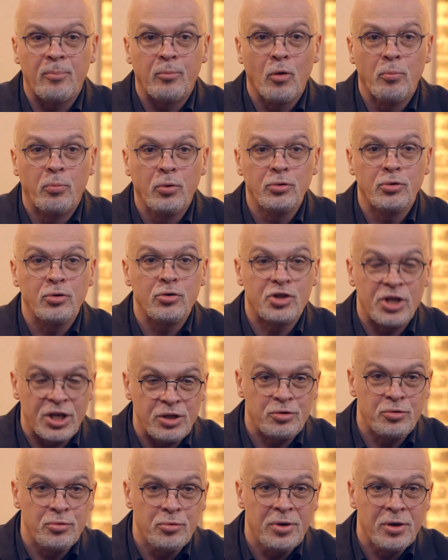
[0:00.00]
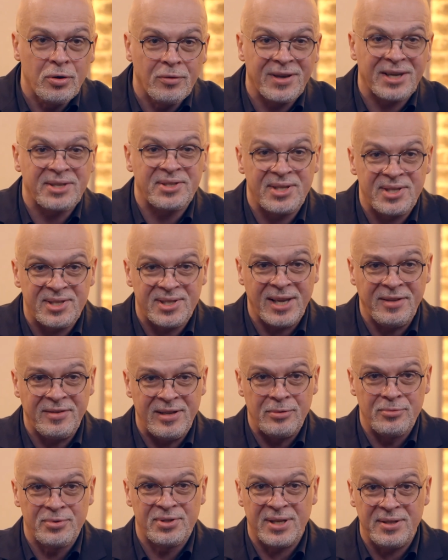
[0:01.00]
à propos de Jésus, et au verset 7,
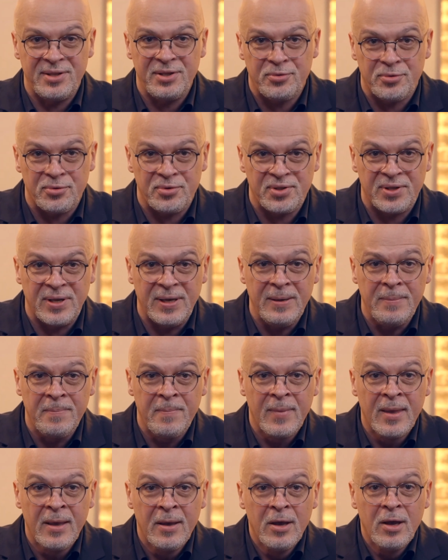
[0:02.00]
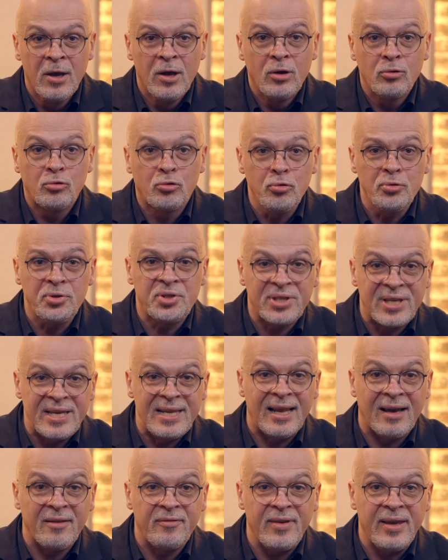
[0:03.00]
il nous est dit ceci, tout ce
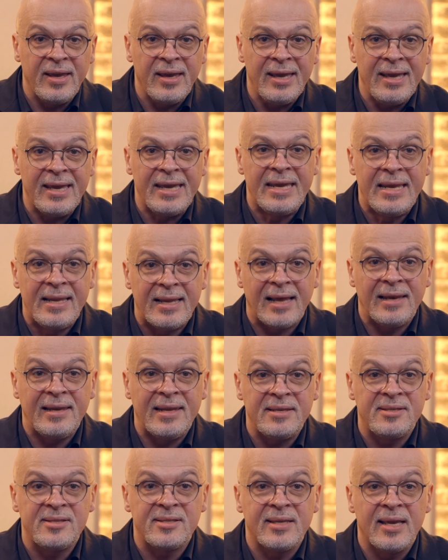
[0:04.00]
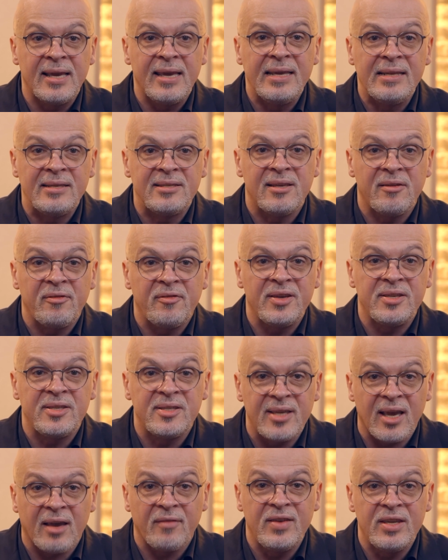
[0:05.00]
qu'il avait, il l'a laissé, il s'est fait
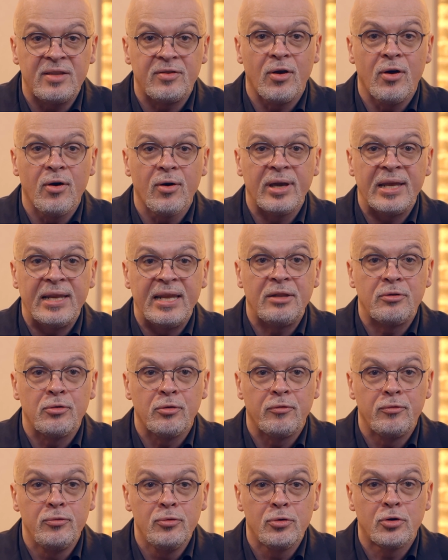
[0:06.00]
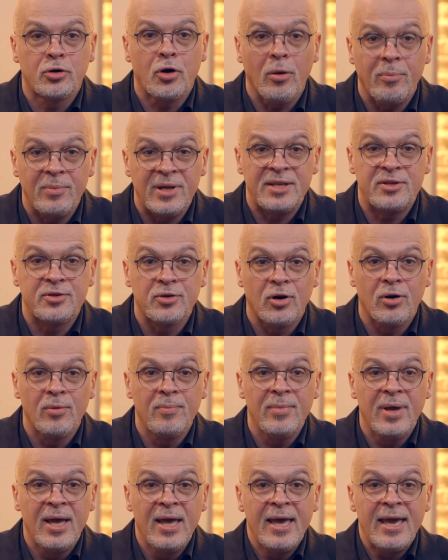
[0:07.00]
serviteur, il est devenu comme les
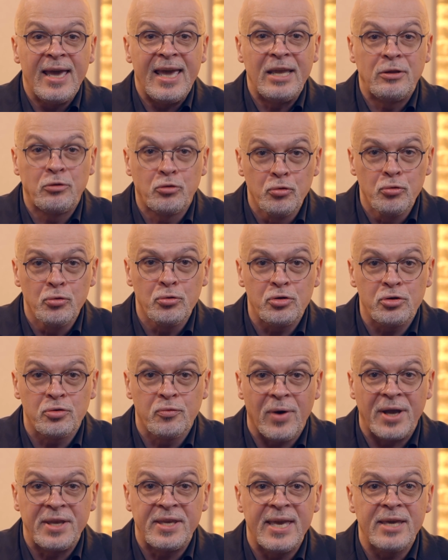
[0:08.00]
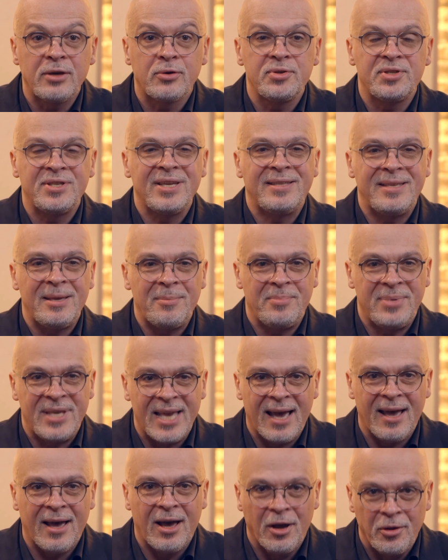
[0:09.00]
hommes, et tous voyaient que c'était
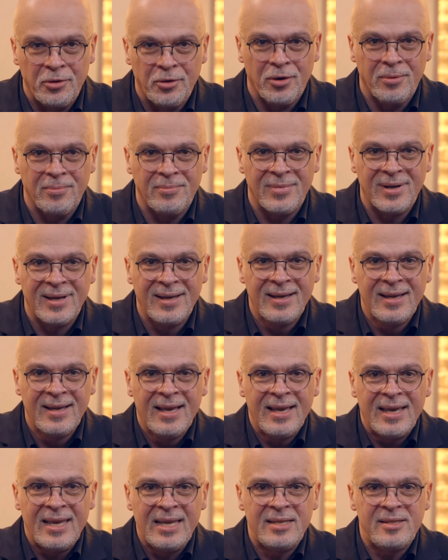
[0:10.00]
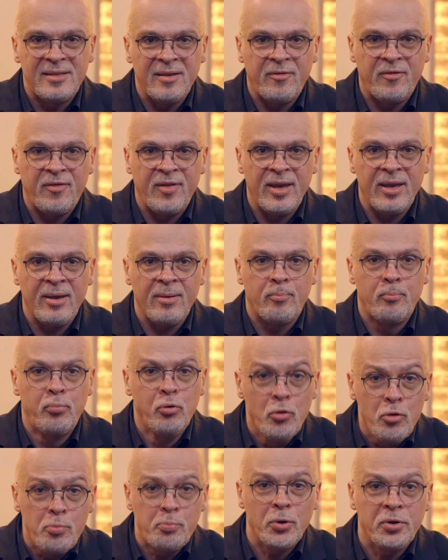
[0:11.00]
bien un homme. Il s'est fait
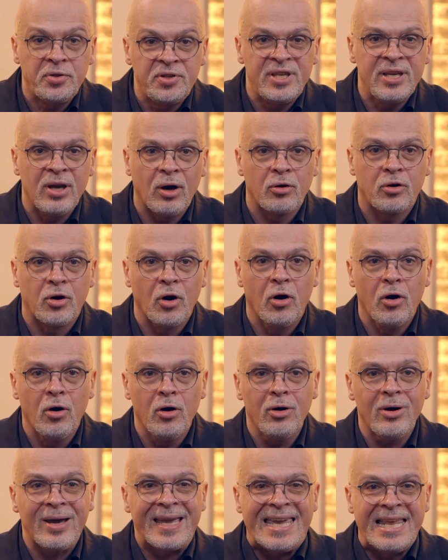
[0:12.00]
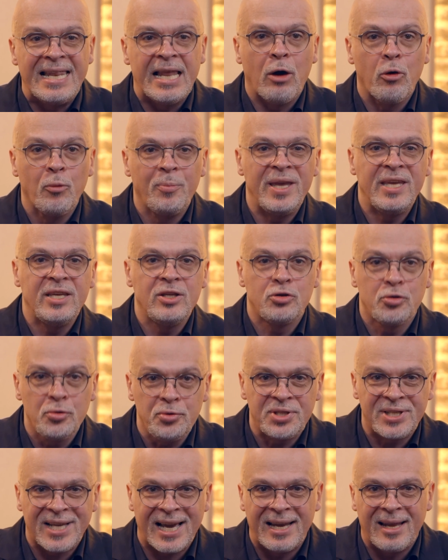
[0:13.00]
plus petit encore, il a obéi
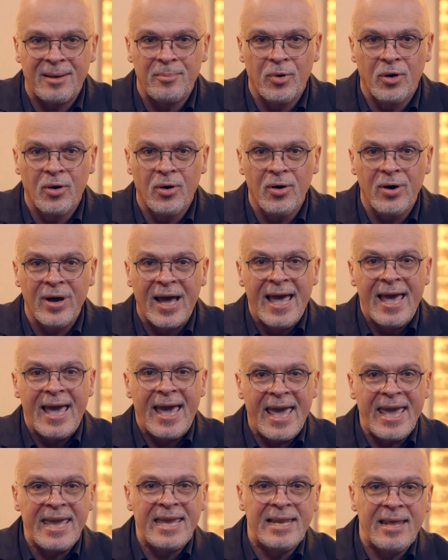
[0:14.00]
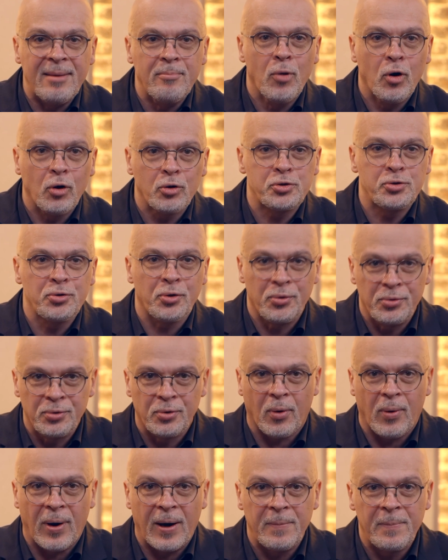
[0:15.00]
jusqu'à la mort, et il est mort sur une
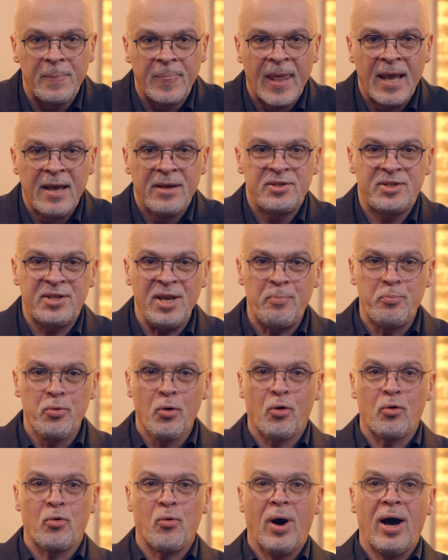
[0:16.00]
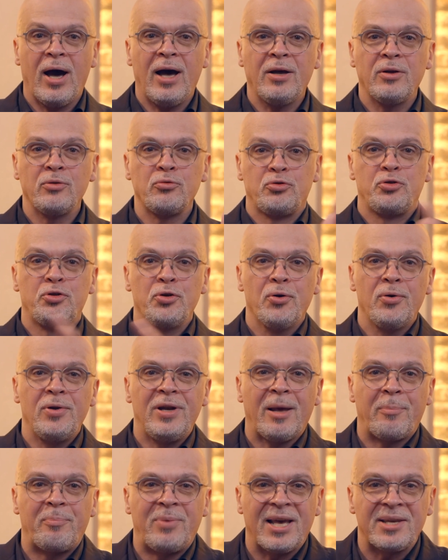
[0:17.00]
croix. C'est pourquoi Dieu
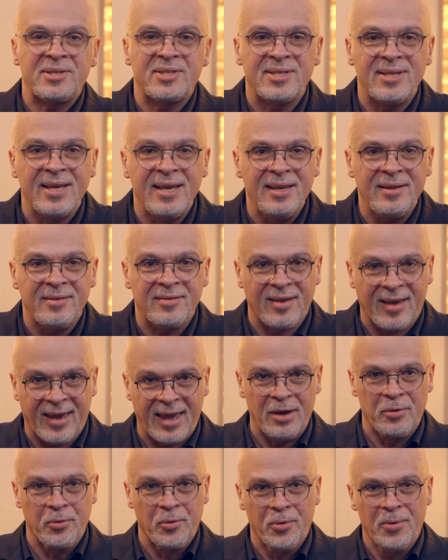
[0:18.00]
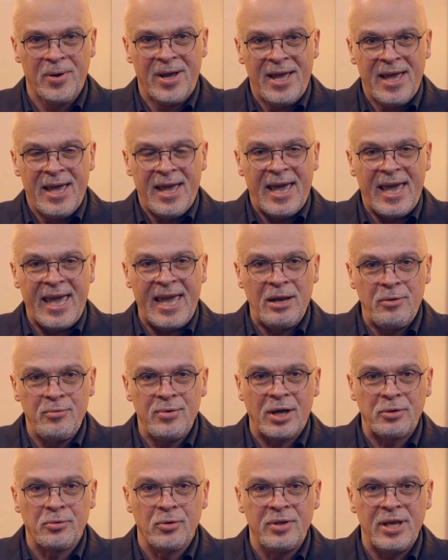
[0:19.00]
l'a placé très haut et
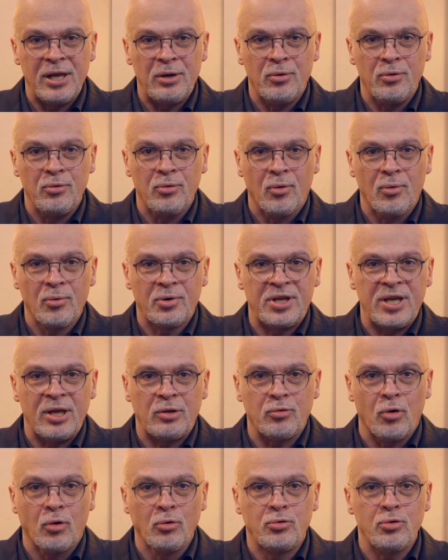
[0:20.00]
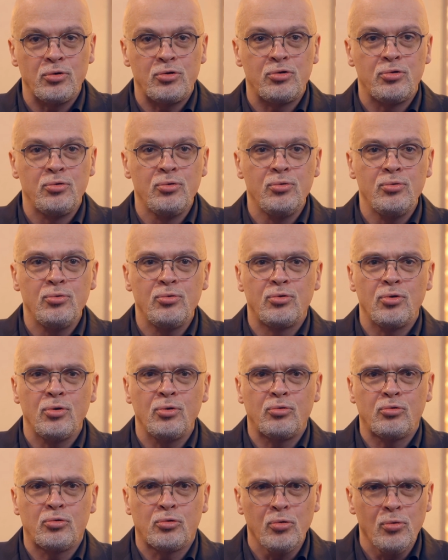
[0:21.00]
lui a donné le nom qui est au-dessus
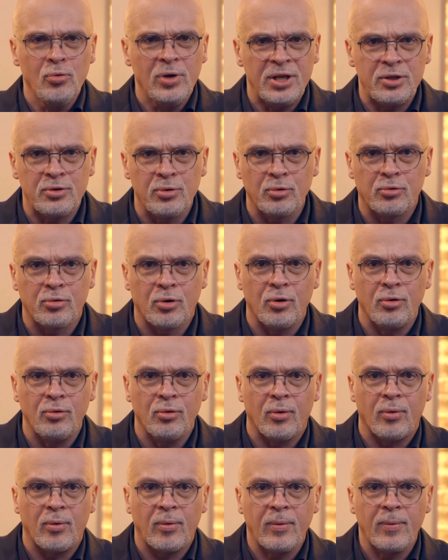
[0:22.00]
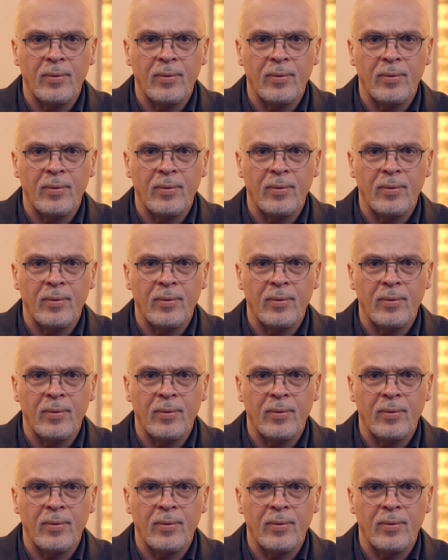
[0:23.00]
de tous les autres noms.